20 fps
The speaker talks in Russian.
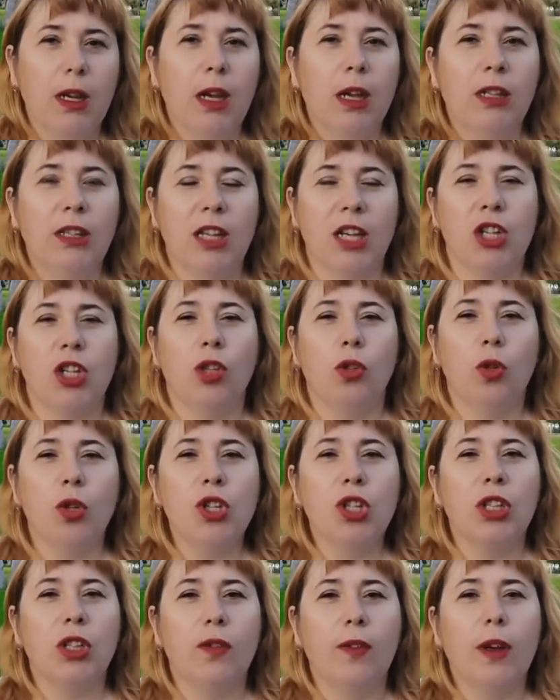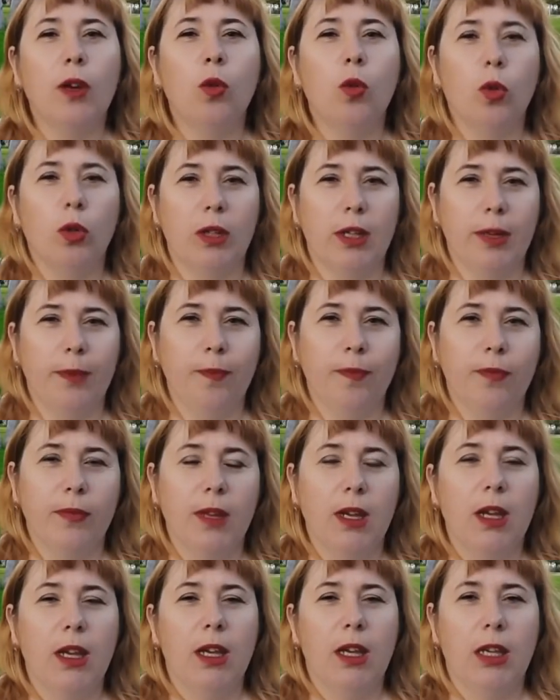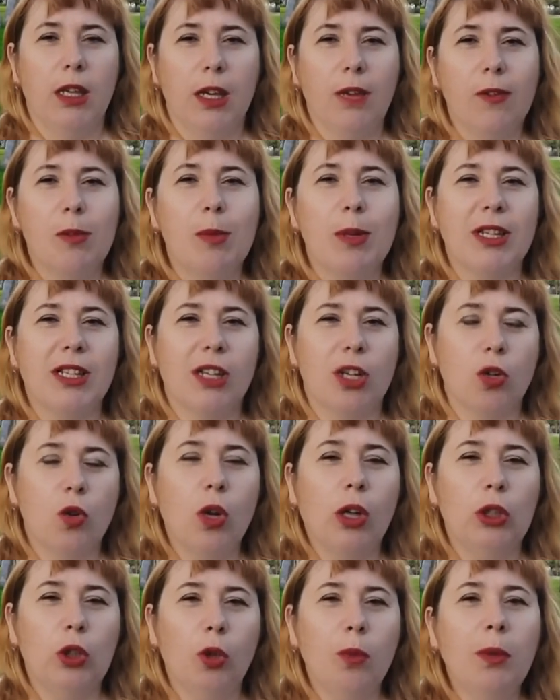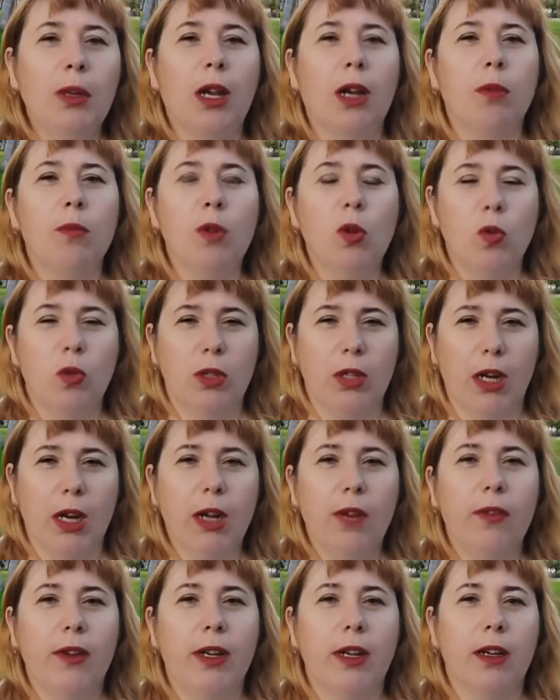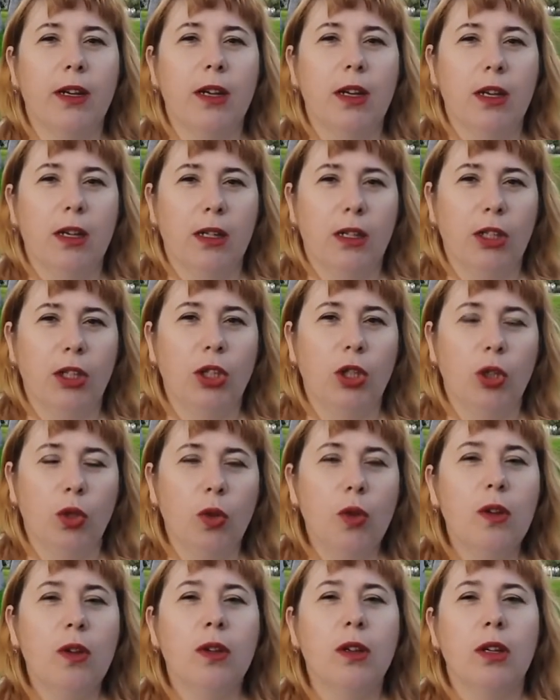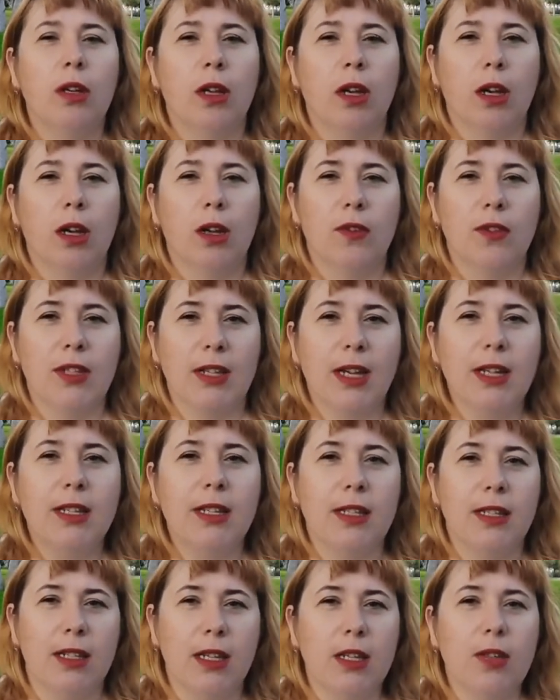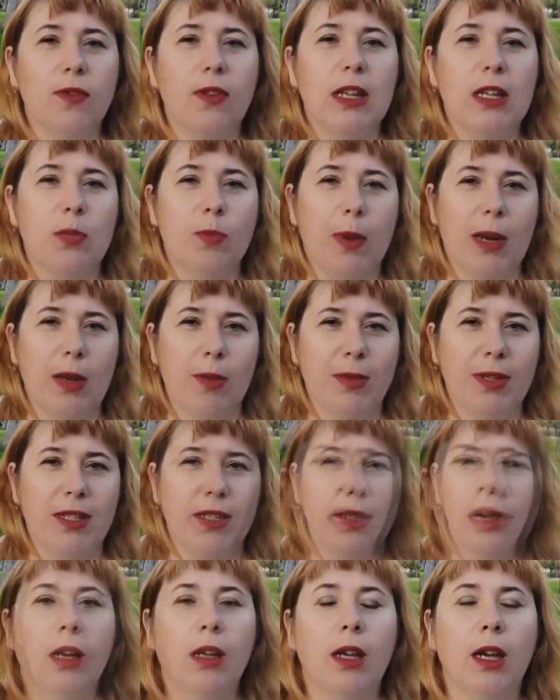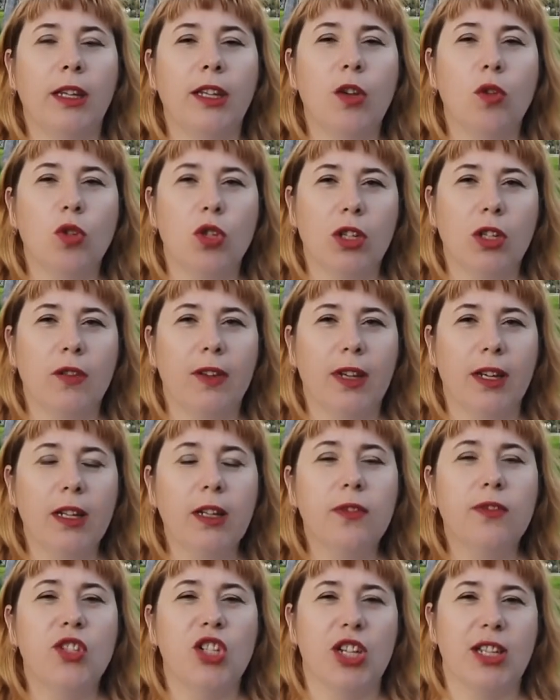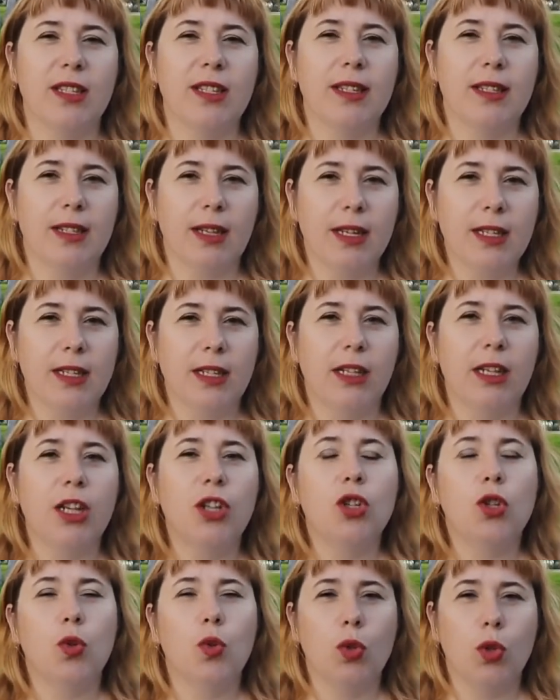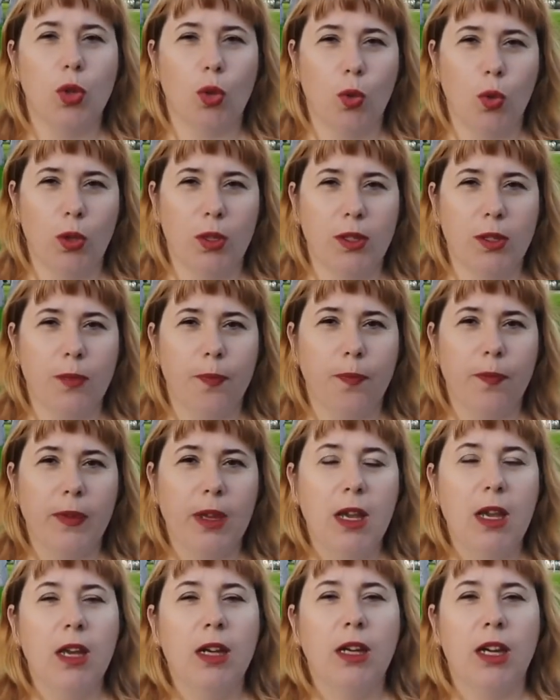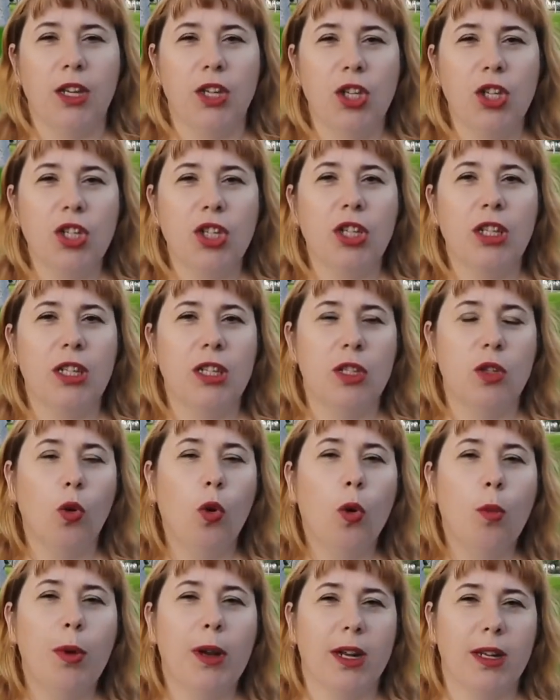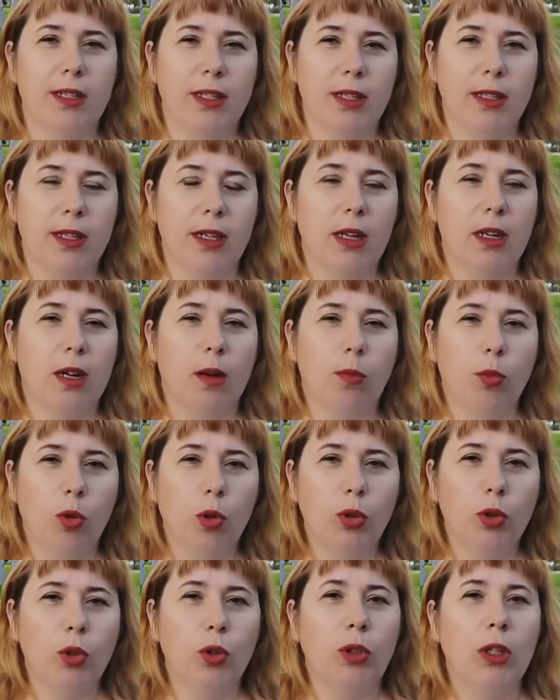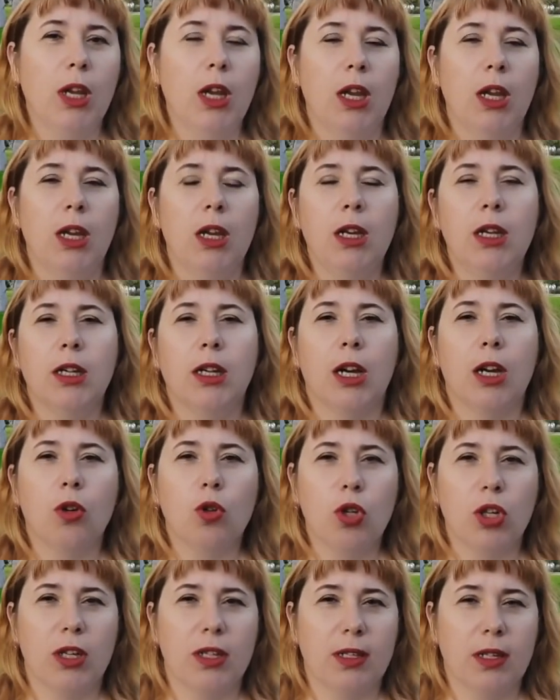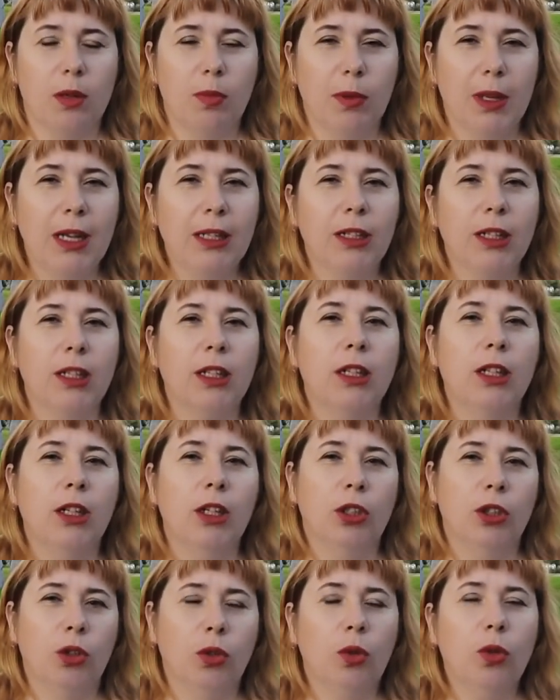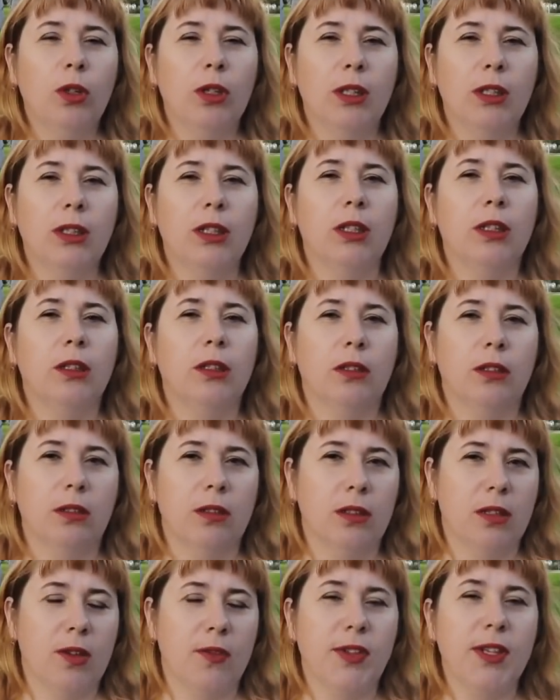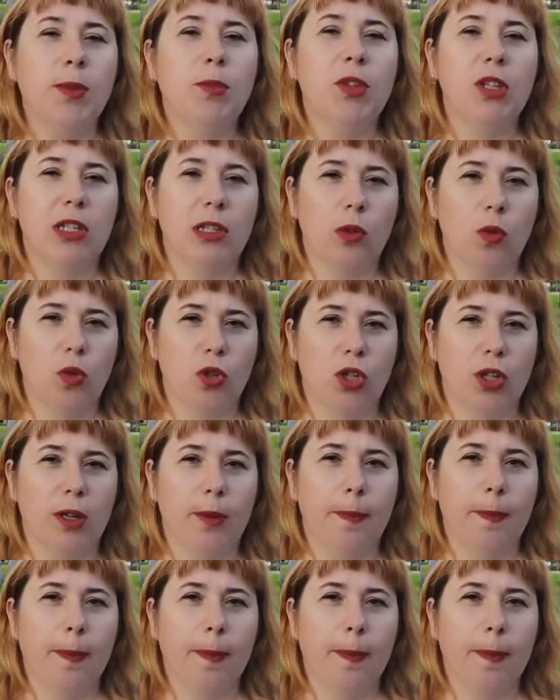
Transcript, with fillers: Нашей дочке два года. И я вам расскажу о том, как мы устраивали ее а, в садик здесь, в Лас-Пальмас. Как я уже говорила, в частный садик легче устроить. Конечно, если оба родителя работают или хорошая зарплата, то это совсем не сложно.